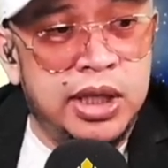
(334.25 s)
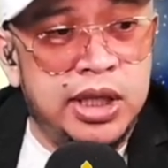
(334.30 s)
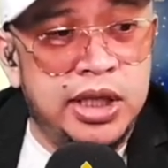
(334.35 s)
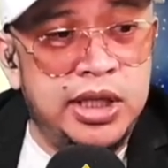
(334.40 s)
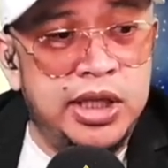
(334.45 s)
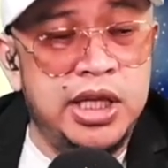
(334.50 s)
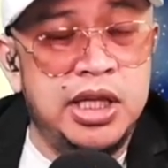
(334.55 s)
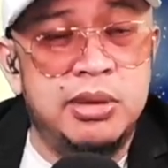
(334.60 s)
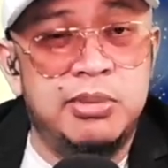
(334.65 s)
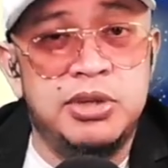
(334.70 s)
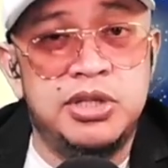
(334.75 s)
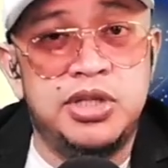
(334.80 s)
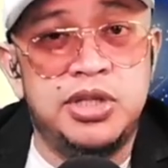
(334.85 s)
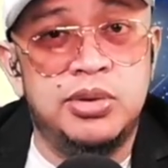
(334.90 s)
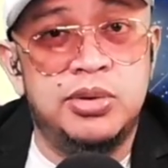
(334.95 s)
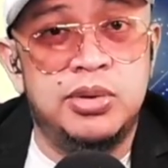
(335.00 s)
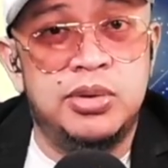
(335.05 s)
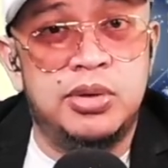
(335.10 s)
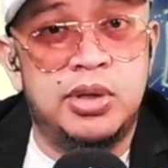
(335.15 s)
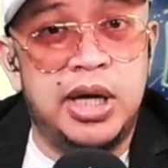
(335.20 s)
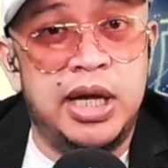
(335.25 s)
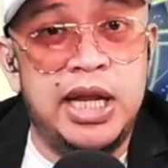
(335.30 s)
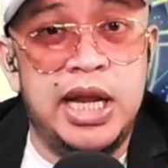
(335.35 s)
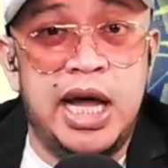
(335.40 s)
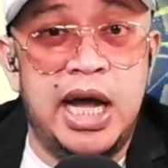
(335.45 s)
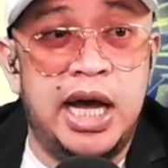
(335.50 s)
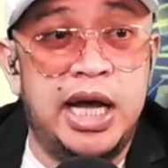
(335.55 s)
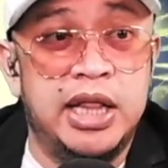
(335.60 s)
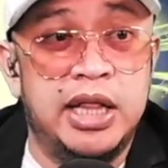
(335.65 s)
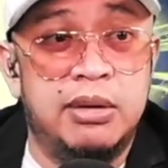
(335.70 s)
hindi naman siguro
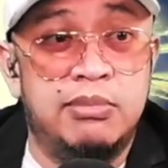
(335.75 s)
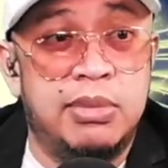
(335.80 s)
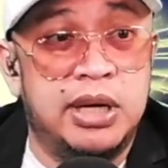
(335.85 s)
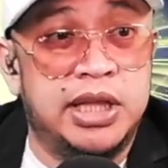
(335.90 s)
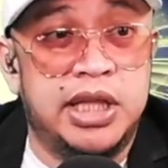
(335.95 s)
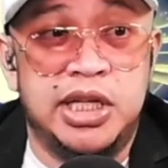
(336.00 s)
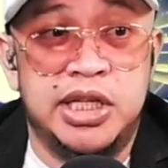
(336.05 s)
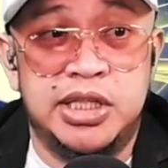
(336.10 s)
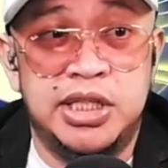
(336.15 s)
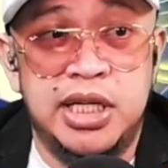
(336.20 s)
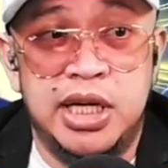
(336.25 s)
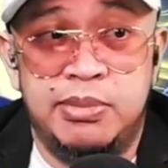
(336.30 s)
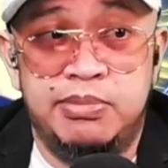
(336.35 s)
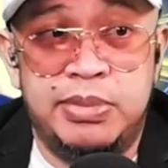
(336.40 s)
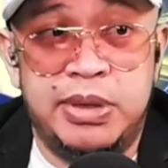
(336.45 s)
kailangan ng batas dyan